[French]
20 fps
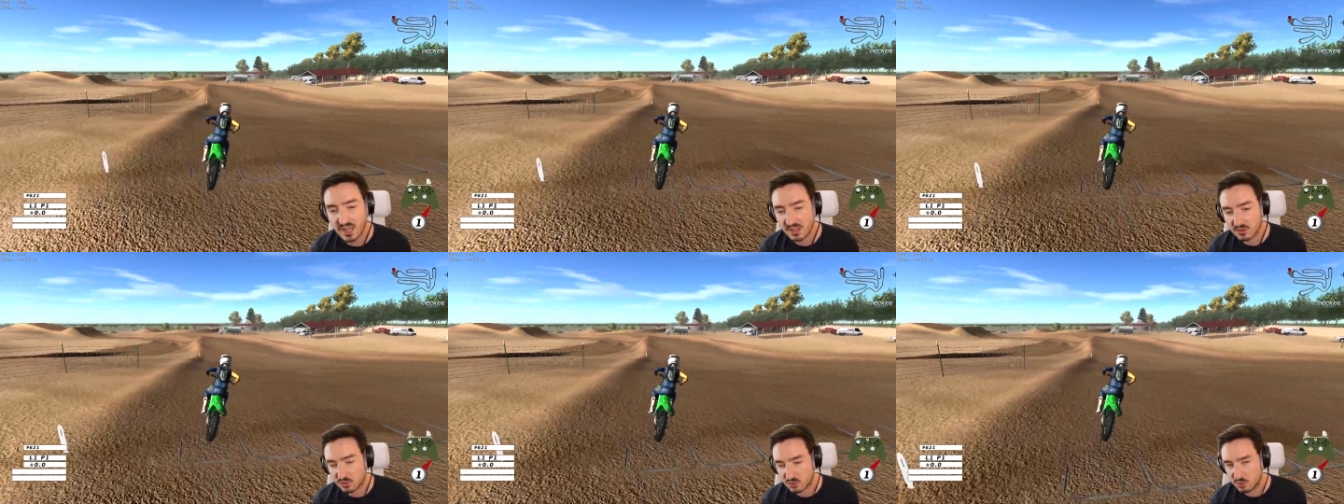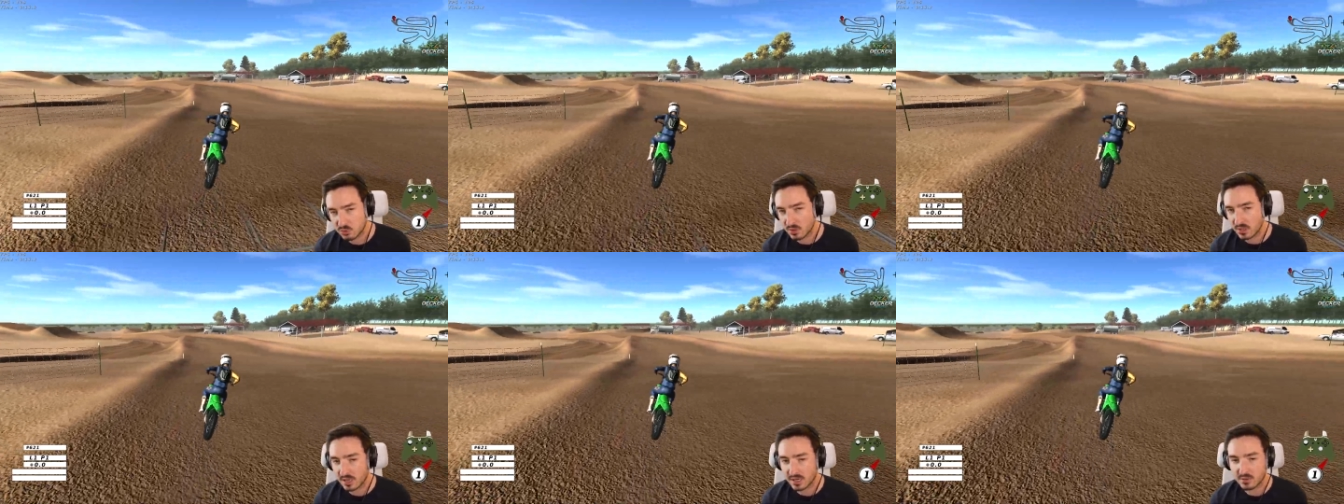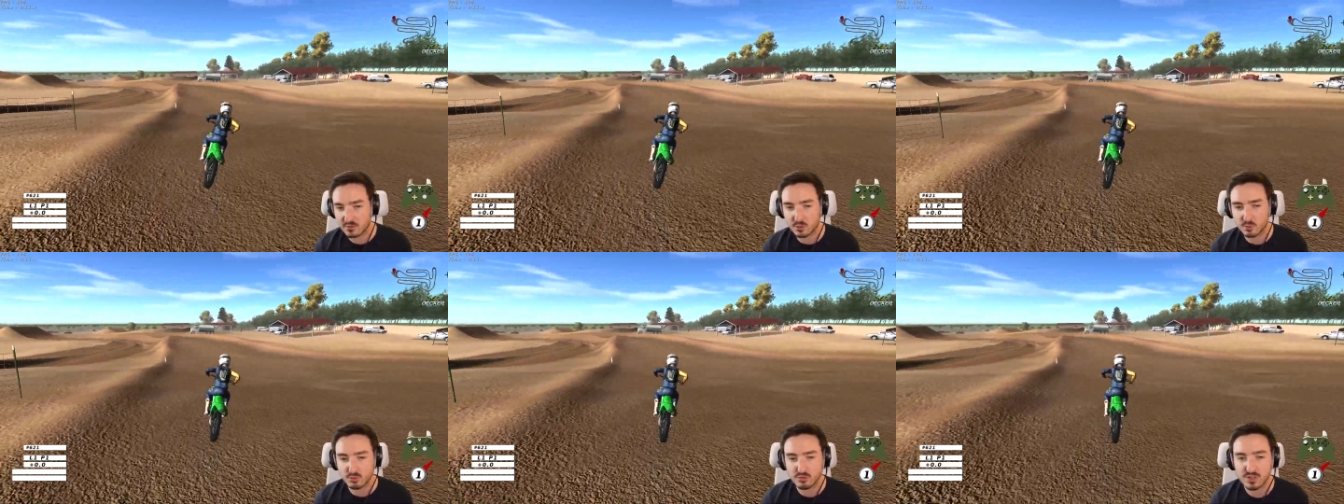un tour
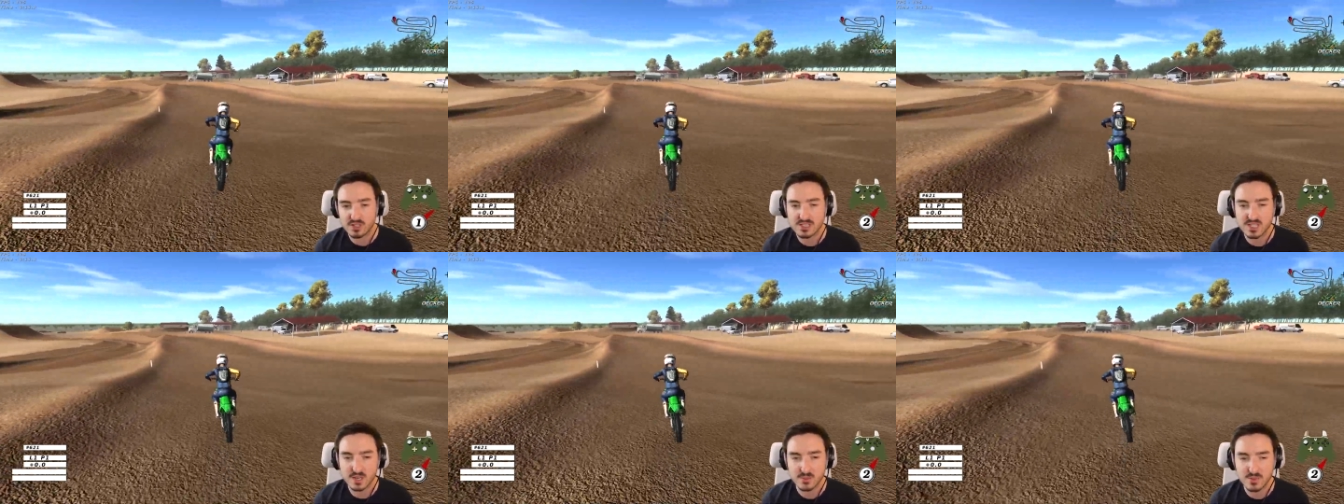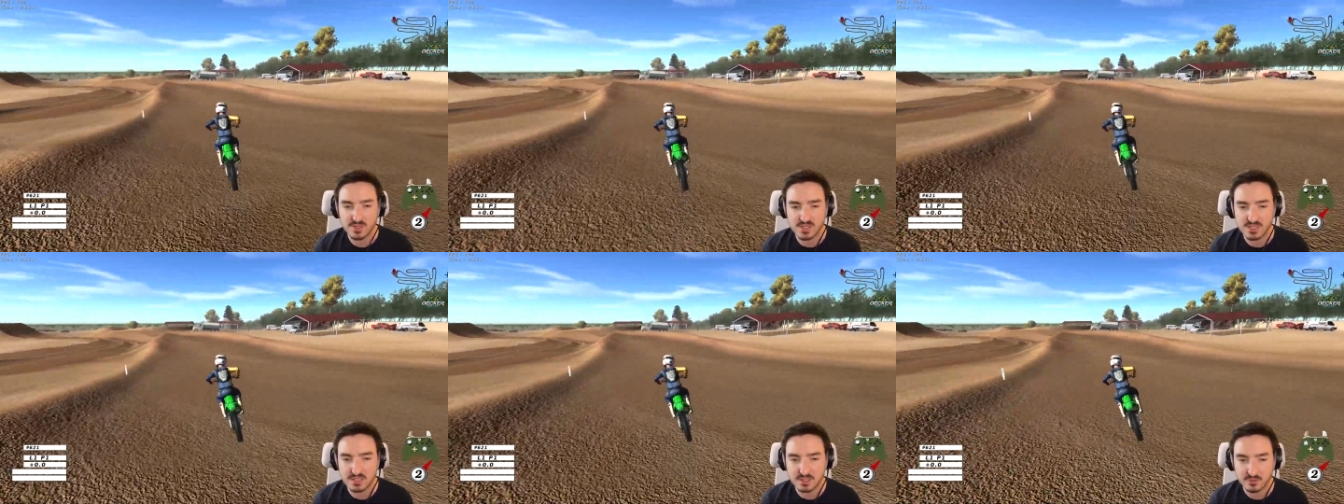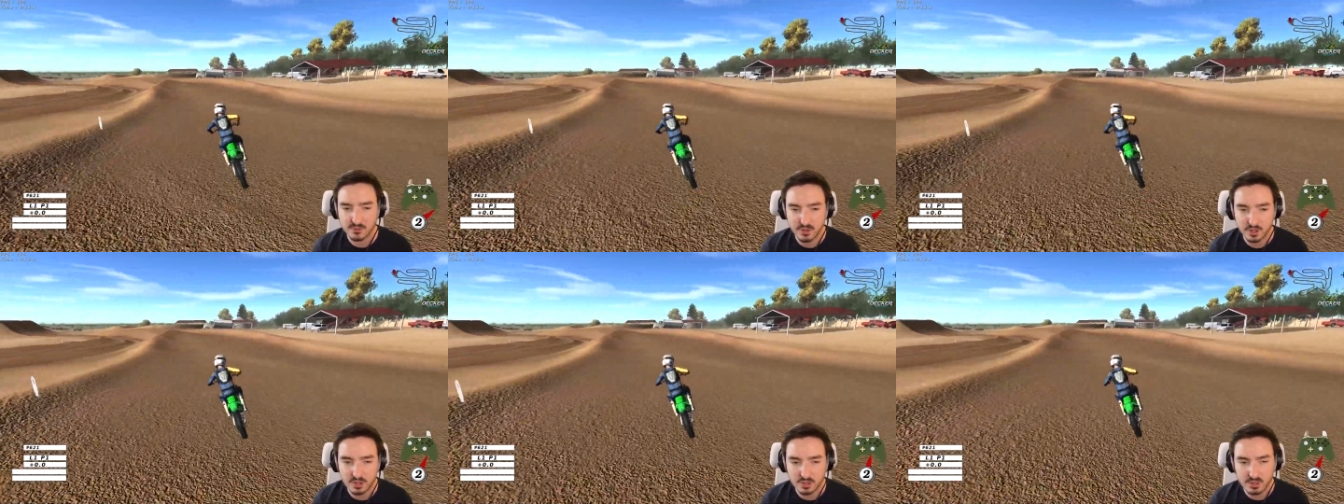avant pour voir si la piste était
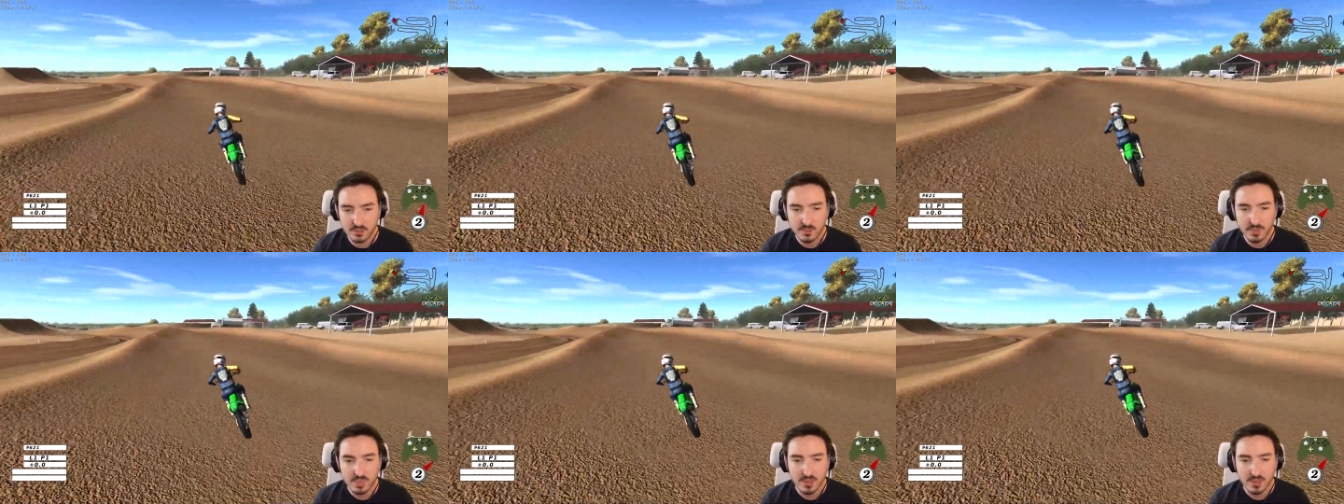fun,